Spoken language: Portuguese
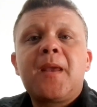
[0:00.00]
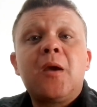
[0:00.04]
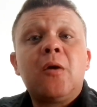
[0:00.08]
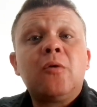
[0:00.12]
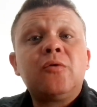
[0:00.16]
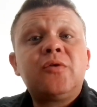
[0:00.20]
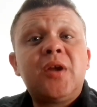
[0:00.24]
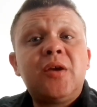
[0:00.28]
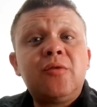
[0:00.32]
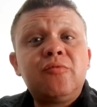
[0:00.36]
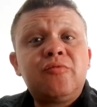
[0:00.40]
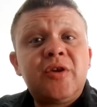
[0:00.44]

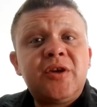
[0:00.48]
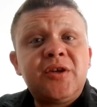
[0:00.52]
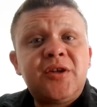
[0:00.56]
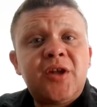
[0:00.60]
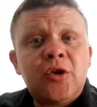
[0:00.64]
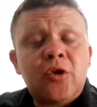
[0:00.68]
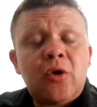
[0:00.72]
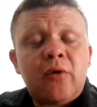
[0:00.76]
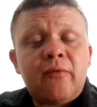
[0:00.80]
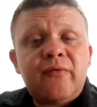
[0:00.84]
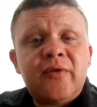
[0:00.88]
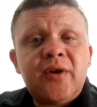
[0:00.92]
Eu tenho
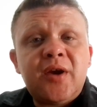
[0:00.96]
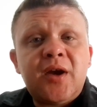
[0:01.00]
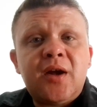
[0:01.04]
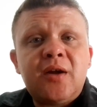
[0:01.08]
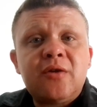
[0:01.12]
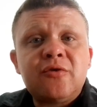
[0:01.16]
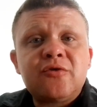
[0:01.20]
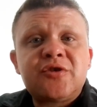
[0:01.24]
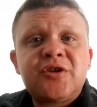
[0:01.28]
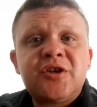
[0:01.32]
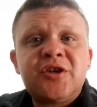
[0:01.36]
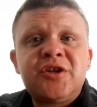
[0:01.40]
39
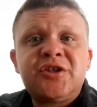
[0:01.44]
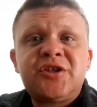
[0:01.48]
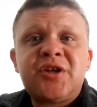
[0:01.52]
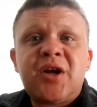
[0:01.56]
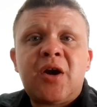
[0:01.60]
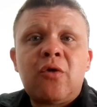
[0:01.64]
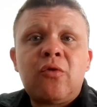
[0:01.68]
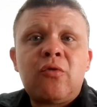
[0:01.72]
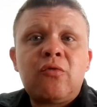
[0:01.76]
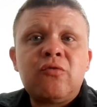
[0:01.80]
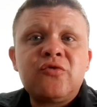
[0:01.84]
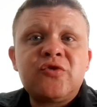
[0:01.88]
anos e já
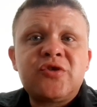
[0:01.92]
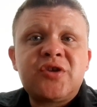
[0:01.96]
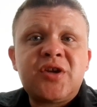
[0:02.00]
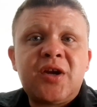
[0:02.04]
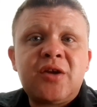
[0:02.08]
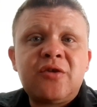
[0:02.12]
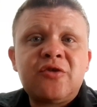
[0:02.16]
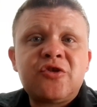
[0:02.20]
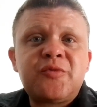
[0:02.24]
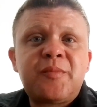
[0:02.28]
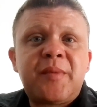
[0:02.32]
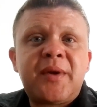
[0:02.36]
há alguns
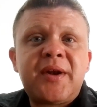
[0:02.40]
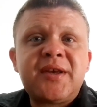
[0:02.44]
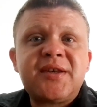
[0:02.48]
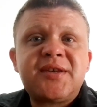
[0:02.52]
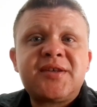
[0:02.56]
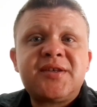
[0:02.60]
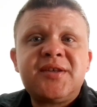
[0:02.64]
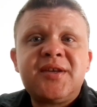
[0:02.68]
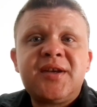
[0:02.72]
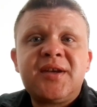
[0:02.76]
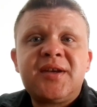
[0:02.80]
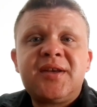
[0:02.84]
anos
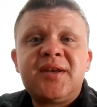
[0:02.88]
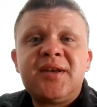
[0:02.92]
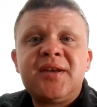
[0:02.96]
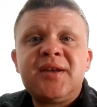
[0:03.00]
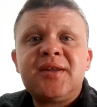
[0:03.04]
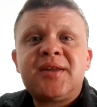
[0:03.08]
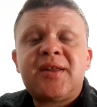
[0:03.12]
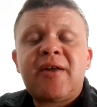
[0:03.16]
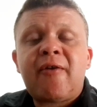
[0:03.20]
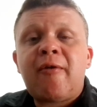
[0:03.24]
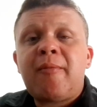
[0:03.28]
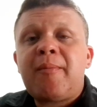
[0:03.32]
parecia
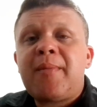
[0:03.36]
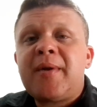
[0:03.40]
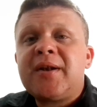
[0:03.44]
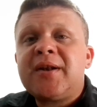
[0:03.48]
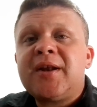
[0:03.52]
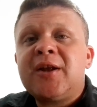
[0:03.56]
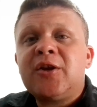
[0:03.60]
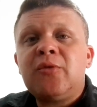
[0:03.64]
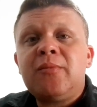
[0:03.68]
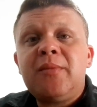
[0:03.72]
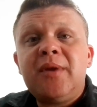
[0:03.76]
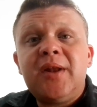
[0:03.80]
que estava
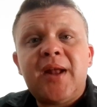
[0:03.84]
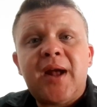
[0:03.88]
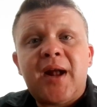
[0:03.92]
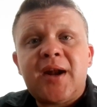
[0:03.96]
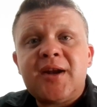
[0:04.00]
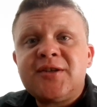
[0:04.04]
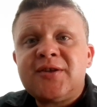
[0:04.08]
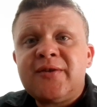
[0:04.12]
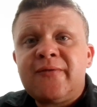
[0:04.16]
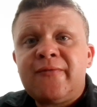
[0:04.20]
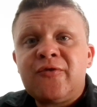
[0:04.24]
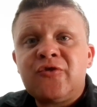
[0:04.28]
perdendo
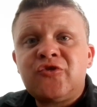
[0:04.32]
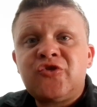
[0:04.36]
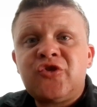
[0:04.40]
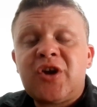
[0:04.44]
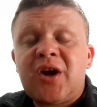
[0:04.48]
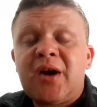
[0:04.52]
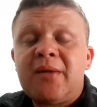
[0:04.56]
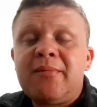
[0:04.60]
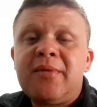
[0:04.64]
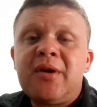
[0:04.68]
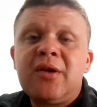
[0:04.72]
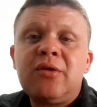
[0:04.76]
milhares de fios de
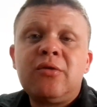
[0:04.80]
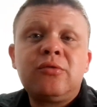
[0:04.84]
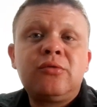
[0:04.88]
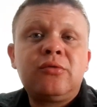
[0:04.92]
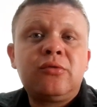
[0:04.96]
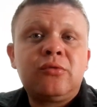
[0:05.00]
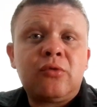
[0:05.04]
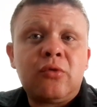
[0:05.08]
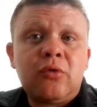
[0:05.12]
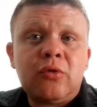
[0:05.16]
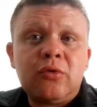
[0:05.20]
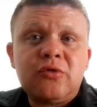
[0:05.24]
cabelo
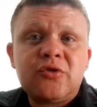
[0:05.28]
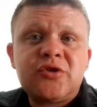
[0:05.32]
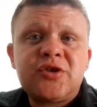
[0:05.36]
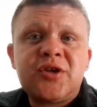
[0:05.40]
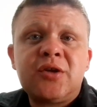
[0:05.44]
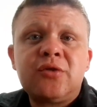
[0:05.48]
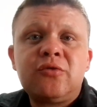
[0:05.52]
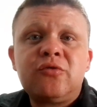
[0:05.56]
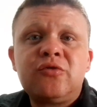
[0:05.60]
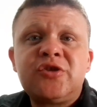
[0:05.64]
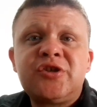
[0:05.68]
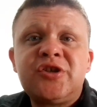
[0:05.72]
todo
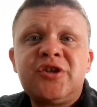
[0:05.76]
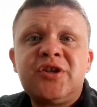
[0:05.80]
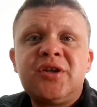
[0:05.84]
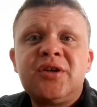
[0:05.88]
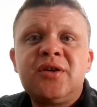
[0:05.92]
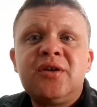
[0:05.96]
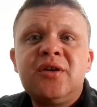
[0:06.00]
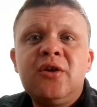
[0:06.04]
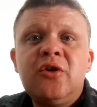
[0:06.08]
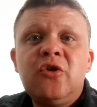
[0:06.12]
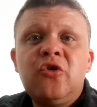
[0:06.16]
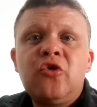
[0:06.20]
santo
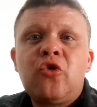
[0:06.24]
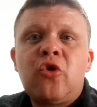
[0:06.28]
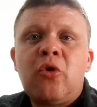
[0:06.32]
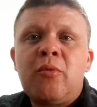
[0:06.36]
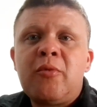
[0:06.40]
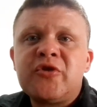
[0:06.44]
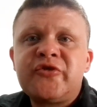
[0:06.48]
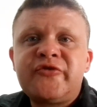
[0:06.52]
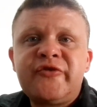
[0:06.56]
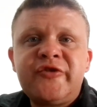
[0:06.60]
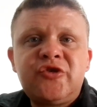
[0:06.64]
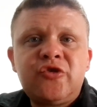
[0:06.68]
dia. Com
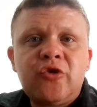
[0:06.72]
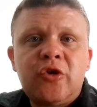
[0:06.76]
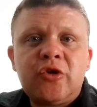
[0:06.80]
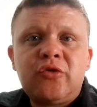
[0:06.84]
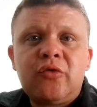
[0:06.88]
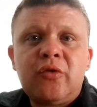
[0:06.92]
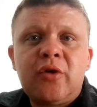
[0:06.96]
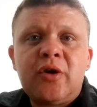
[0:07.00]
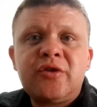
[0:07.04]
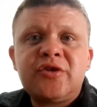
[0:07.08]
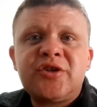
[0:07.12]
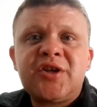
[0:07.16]
meus
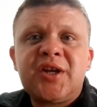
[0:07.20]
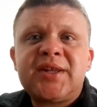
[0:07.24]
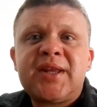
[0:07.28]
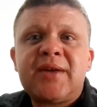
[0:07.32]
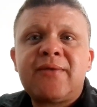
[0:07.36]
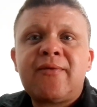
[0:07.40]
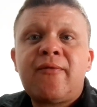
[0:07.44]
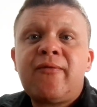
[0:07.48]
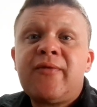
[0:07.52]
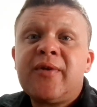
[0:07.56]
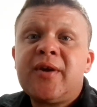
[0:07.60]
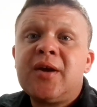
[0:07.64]
28 anos já
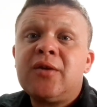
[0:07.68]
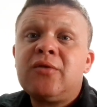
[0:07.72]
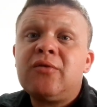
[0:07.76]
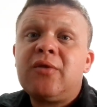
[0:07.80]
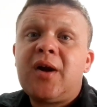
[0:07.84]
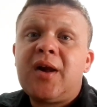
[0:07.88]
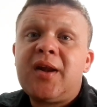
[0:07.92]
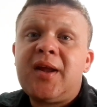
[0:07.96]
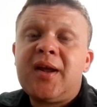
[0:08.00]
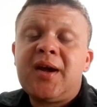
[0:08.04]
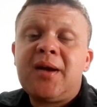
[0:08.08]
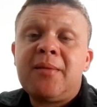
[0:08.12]
estava ficando
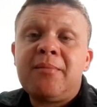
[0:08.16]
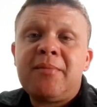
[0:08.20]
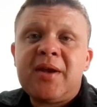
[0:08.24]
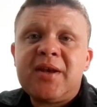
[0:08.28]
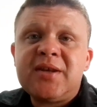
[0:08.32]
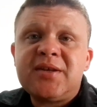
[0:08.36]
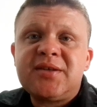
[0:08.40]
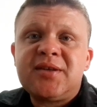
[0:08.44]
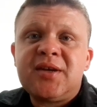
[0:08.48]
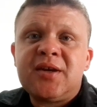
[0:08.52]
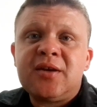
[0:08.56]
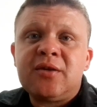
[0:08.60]
careca
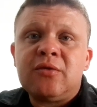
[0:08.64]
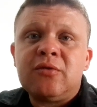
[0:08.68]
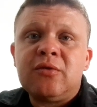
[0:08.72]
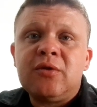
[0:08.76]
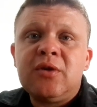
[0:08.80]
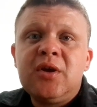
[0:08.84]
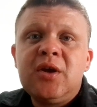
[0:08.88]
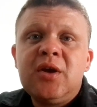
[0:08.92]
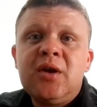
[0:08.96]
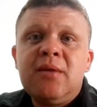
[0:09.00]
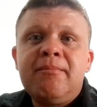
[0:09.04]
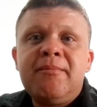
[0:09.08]
bem cedo.
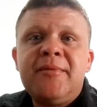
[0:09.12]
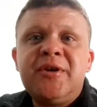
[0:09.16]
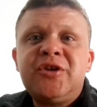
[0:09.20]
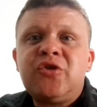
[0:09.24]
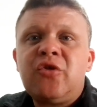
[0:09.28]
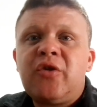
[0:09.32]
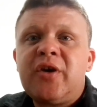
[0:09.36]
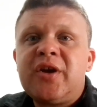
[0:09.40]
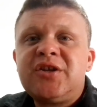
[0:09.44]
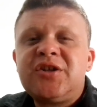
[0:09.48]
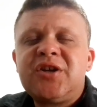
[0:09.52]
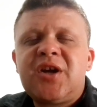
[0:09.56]
Me
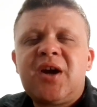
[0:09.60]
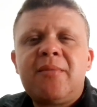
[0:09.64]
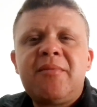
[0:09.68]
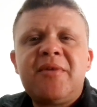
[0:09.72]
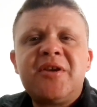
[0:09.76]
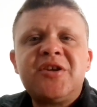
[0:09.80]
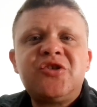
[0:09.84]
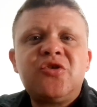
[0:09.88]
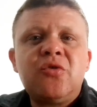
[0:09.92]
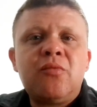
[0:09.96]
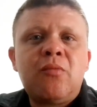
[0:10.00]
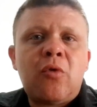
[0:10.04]
joguei de
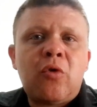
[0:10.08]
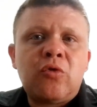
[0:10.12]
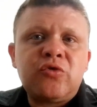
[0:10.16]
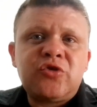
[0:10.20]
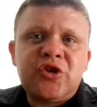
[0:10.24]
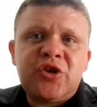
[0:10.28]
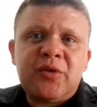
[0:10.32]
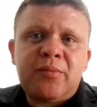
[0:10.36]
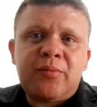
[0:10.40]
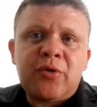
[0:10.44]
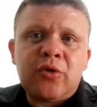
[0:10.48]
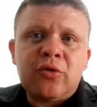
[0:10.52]
cabeça em um
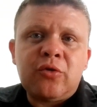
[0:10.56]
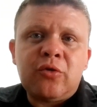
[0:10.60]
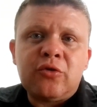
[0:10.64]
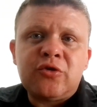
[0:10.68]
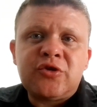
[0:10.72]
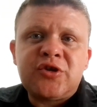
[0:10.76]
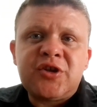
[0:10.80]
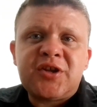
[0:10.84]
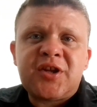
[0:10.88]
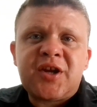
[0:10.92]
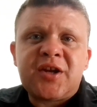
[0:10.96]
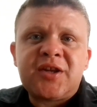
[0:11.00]
monte de
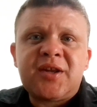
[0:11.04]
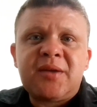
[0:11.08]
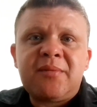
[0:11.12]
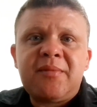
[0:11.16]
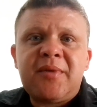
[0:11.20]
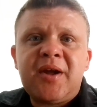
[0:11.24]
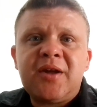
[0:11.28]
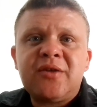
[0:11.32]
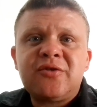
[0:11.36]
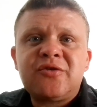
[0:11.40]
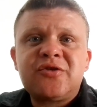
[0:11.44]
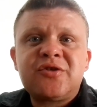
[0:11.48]
produtos e
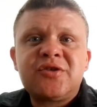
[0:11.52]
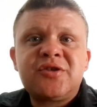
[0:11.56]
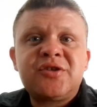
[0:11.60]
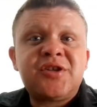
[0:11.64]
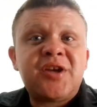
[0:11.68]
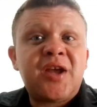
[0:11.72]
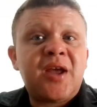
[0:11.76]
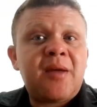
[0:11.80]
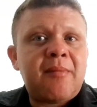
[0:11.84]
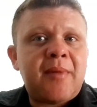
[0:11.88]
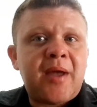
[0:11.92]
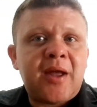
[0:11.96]
tratamentos,
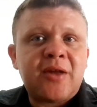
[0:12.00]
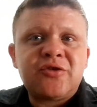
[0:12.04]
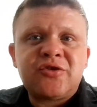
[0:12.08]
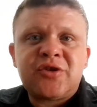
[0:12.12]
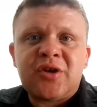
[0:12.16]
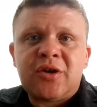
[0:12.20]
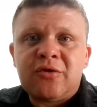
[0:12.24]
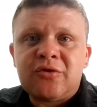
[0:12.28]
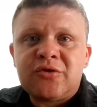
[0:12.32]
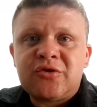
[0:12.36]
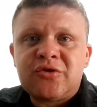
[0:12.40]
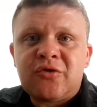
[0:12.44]
de remédios
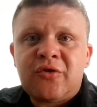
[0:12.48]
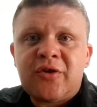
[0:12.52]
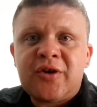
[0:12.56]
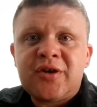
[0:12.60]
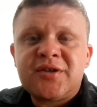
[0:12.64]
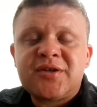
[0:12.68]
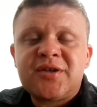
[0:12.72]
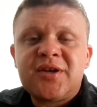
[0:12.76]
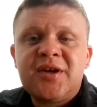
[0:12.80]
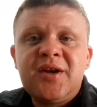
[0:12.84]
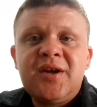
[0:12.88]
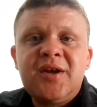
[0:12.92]
a
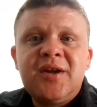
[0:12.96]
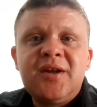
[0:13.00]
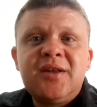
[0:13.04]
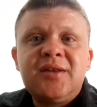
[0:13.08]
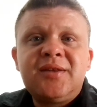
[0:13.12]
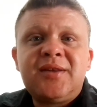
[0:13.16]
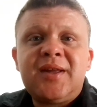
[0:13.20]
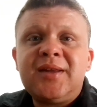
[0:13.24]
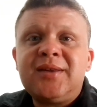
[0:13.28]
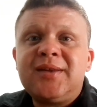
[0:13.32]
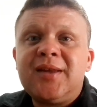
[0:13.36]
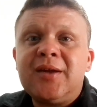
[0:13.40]
loções,
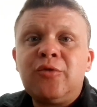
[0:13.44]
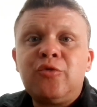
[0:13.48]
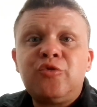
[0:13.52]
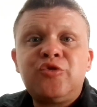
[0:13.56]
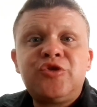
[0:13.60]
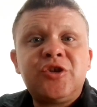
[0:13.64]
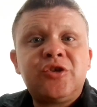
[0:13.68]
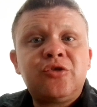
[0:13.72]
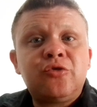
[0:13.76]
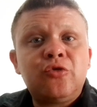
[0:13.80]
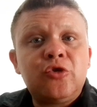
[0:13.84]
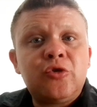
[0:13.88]
tentando
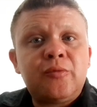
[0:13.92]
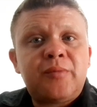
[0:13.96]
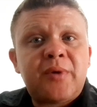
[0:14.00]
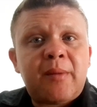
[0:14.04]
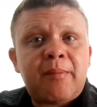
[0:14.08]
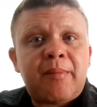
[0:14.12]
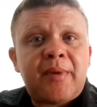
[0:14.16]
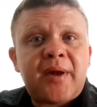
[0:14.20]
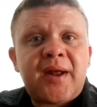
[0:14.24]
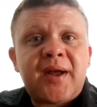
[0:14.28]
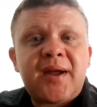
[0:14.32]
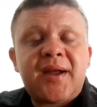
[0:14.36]
de tudo
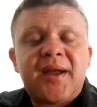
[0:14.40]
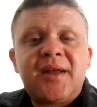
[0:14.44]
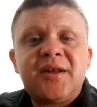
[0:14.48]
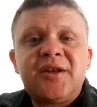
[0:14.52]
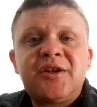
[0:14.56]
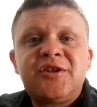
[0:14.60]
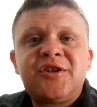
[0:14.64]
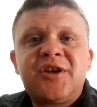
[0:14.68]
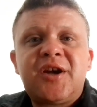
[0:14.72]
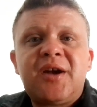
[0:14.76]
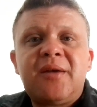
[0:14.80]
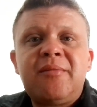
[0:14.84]
para parar a
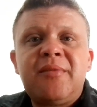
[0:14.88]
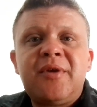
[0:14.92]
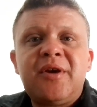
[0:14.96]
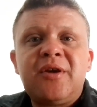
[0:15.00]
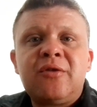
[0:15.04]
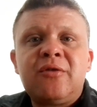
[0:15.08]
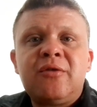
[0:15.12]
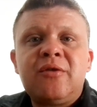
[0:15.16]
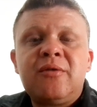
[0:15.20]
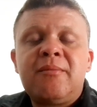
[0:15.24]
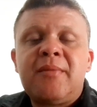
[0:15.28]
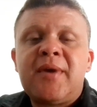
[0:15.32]
queda de
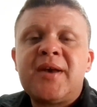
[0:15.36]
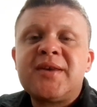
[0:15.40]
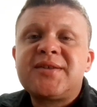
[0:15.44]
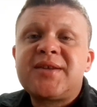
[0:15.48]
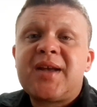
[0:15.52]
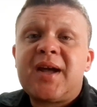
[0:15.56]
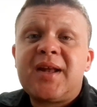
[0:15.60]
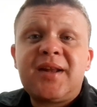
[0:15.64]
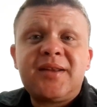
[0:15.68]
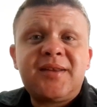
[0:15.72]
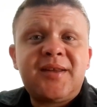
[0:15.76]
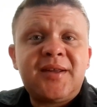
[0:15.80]
cabelo, mas
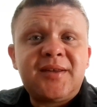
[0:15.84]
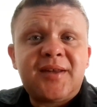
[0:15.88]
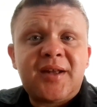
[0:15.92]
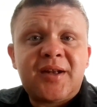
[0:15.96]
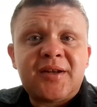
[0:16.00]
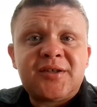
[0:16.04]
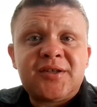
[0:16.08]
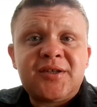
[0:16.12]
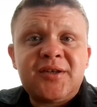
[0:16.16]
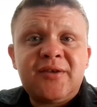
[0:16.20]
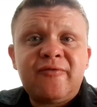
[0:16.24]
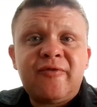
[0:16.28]
cada
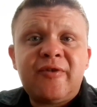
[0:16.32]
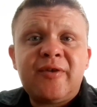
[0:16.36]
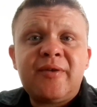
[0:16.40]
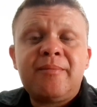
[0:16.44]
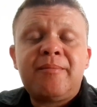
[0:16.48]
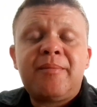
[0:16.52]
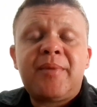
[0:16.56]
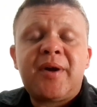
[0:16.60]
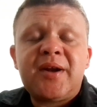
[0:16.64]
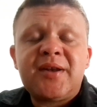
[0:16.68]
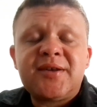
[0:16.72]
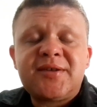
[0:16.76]
tentativa
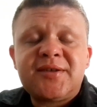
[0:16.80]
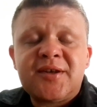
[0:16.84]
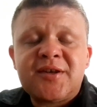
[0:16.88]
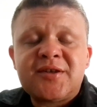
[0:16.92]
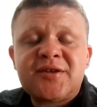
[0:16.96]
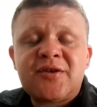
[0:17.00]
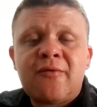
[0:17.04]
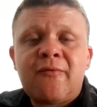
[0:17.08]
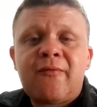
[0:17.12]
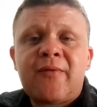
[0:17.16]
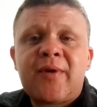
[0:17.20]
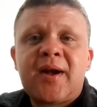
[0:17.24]
parecia
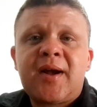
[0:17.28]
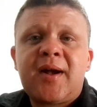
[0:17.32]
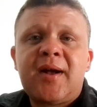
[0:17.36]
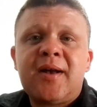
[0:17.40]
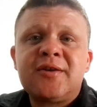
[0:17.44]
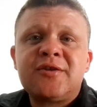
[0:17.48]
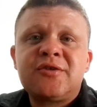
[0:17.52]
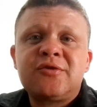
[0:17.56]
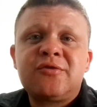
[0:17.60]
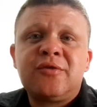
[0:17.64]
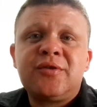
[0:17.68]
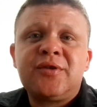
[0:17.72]
ser um
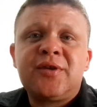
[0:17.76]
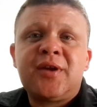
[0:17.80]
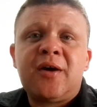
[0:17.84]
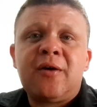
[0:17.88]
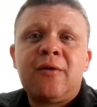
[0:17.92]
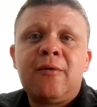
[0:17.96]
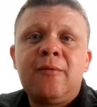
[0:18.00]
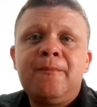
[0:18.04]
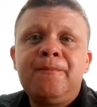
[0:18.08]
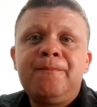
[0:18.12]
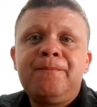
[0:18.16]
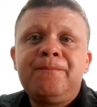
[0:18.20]
fracasso
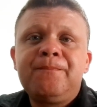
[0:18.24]
total.